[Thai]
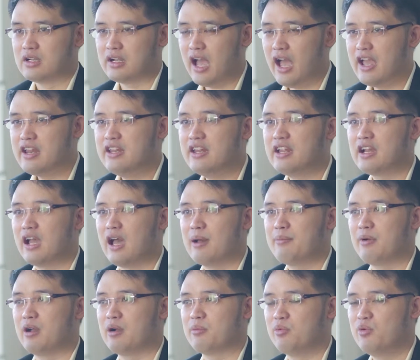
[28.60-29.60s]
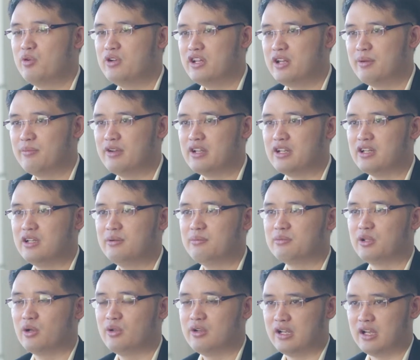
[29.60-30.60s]
ค่ายนี้นะครับผู้ที่ดำริเริ่ม
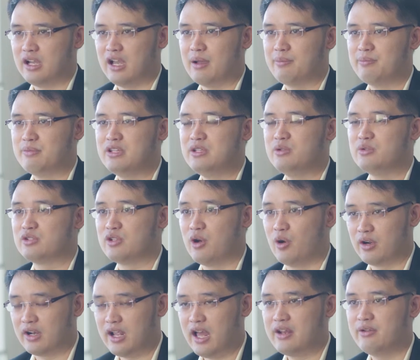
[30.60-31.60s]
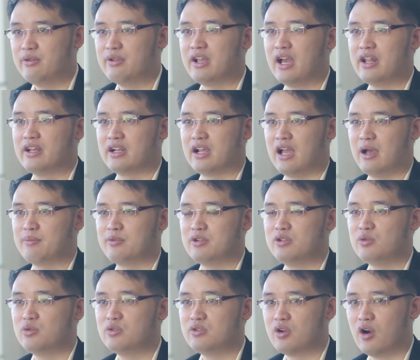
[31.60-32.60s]
ต้นนะครับมีอยู่ 2 ท่านด้วยกันครับคื
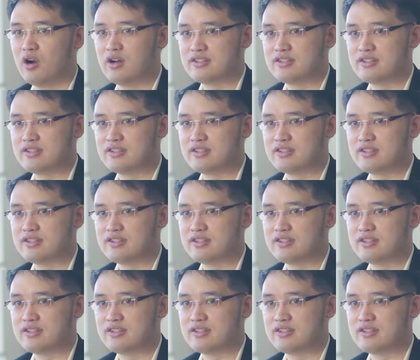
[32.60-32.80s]
อคุณก่อ